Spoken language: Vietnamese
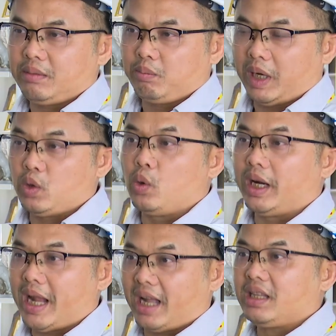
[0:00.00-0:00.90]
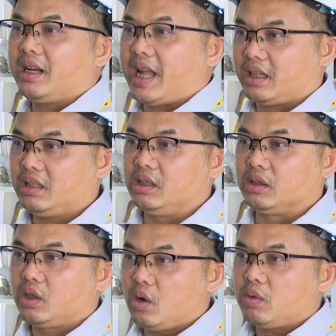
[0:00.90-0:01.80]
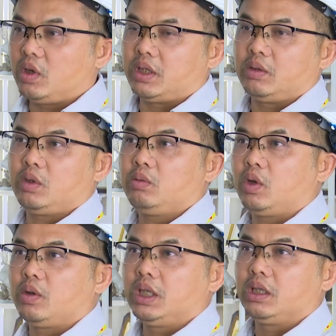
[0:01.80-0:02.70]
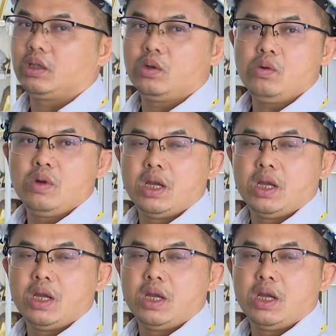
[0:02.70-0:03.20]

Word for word: mặc dù là đã đạt chất lượng tốt rồi nhưng chúng tôi nghiên cứu